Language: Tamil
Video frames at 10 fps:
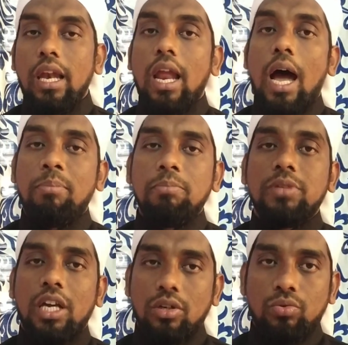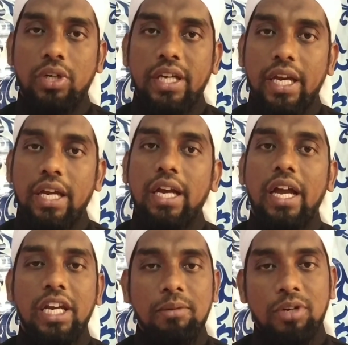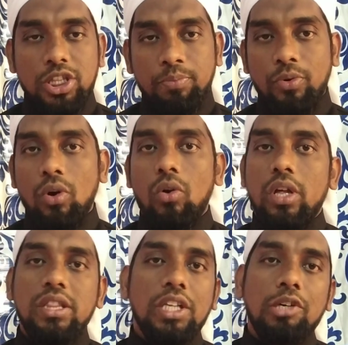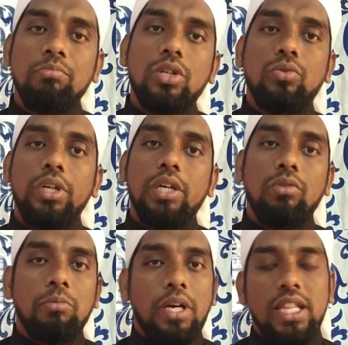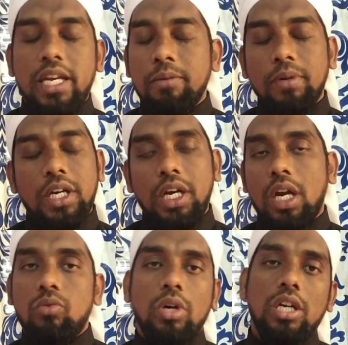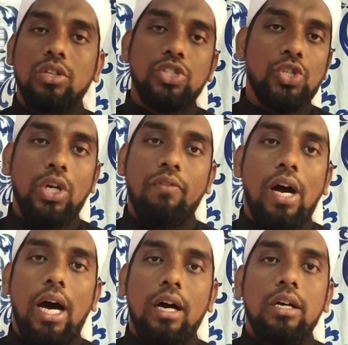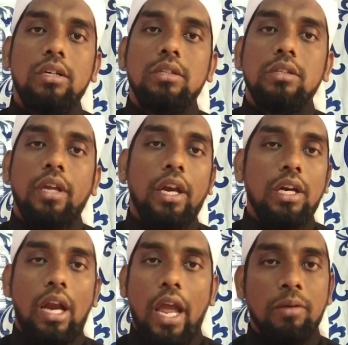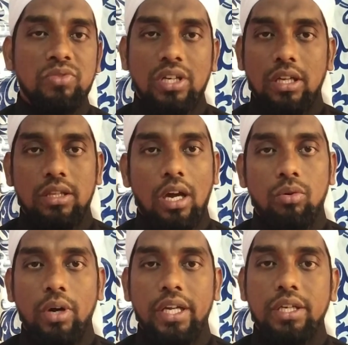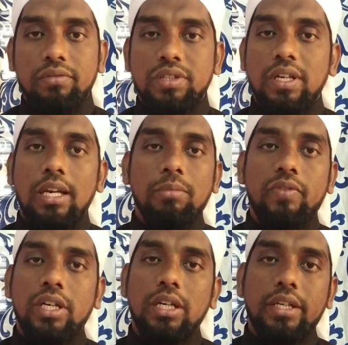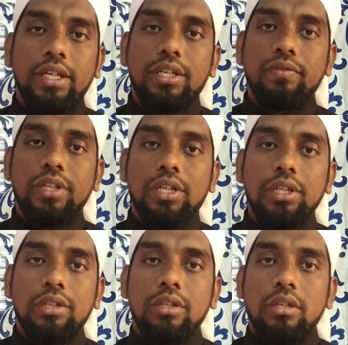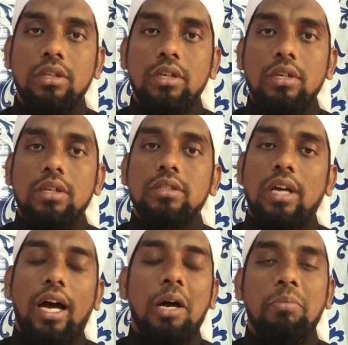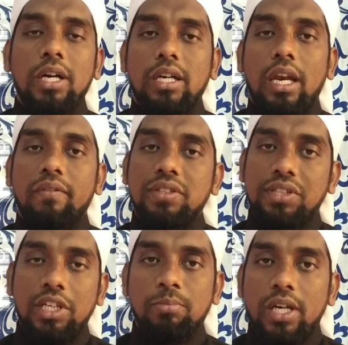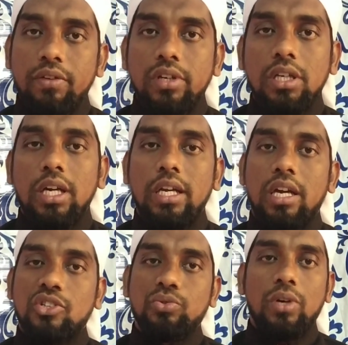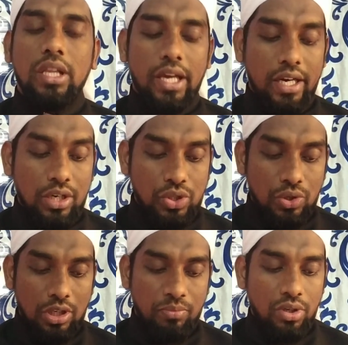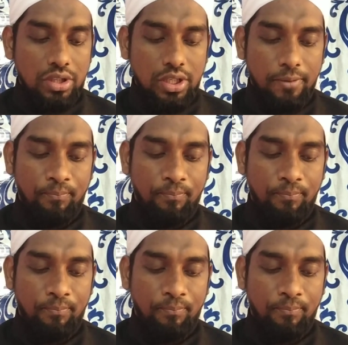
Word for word: லாபம் தரக்கூடிய கனிமத்து பொருளுடன் திரும்பக்கூடிய ஒரு மனிதரை பற்றி நான் உங்களுக்கு சொல்லவா என்று நாயகம் சல்லல்லாஹு அலிஹி வசல்லம் அவர்கள் கேட்டுவிட்டு சஹாபாக்கள் அவசியம் அறிவியுங்கள் யார் சூழல்லா என்று சொன்ன பொழுது